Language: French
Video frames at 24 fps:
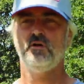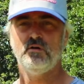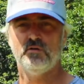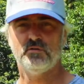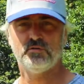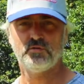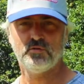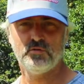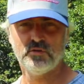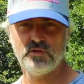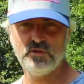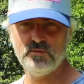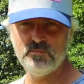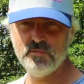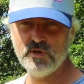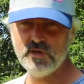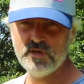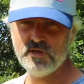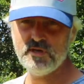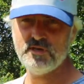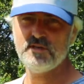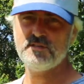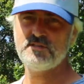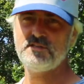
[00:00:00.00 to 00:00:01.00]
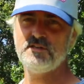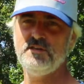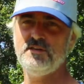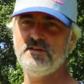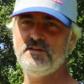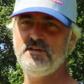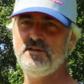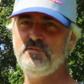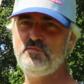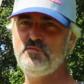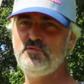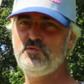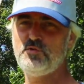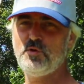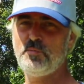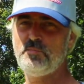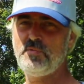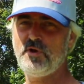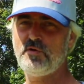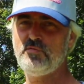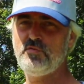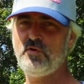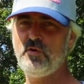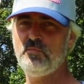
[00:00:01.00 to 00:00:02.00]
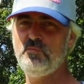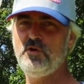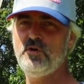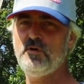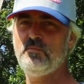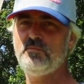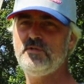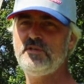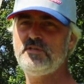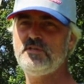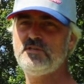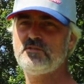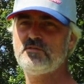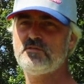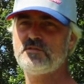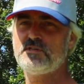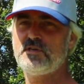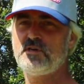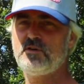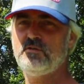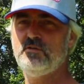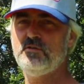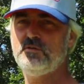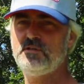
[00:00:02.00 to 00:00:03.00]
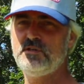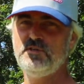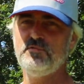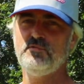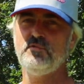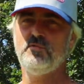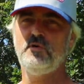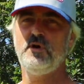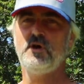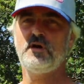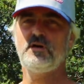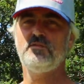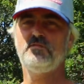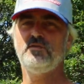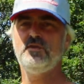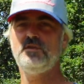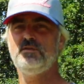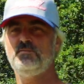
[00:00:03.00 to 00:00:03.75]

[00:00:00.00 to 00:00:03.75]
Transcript: Entre guillemets, c'est les futurs performeurs 1650 qui vont arriver